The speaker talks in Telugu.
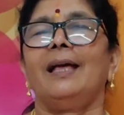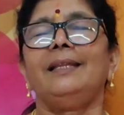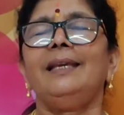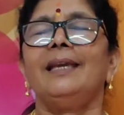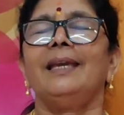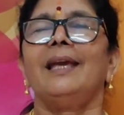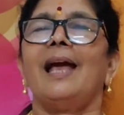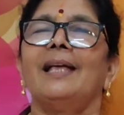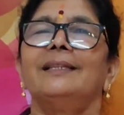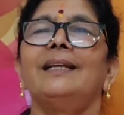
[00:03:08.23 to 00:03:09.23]
అది
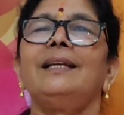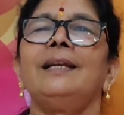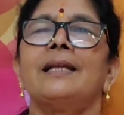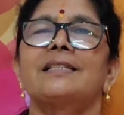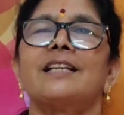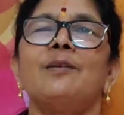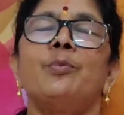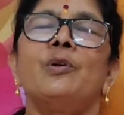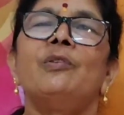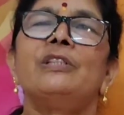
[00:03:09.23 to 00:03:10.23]
అందరికీ
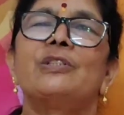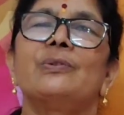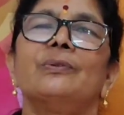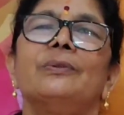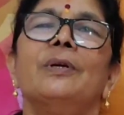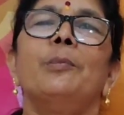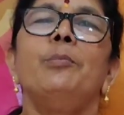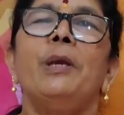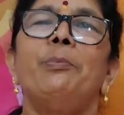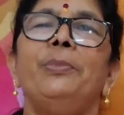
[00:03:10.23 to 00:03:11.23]
నచ్చకపోవచ్చు
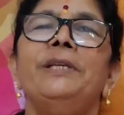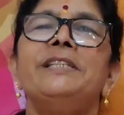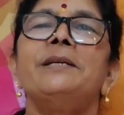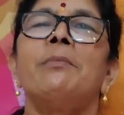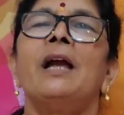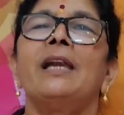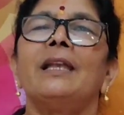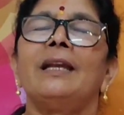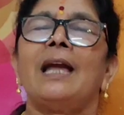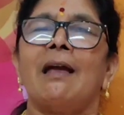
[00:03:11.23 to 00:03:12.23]
మెప్పించే
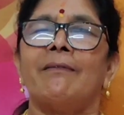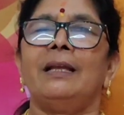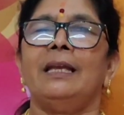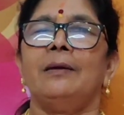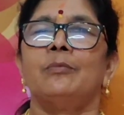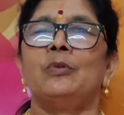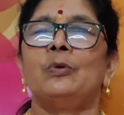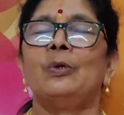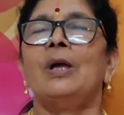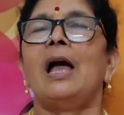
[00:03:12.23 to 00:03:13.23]
మాటలు కావాలేమో
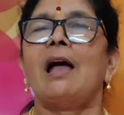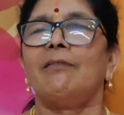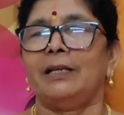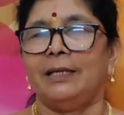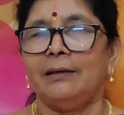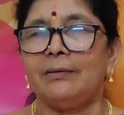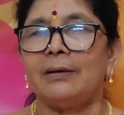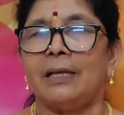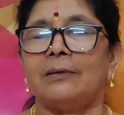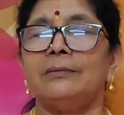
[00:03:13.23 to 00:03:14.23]
అవన్నీ
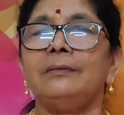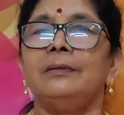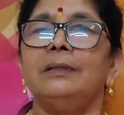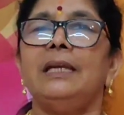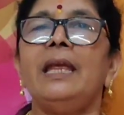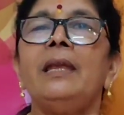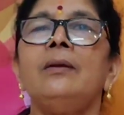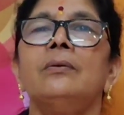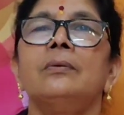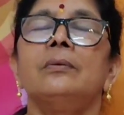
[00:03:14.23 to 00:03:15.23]
కూడాను
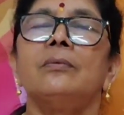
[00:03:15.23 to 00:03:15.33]
నేను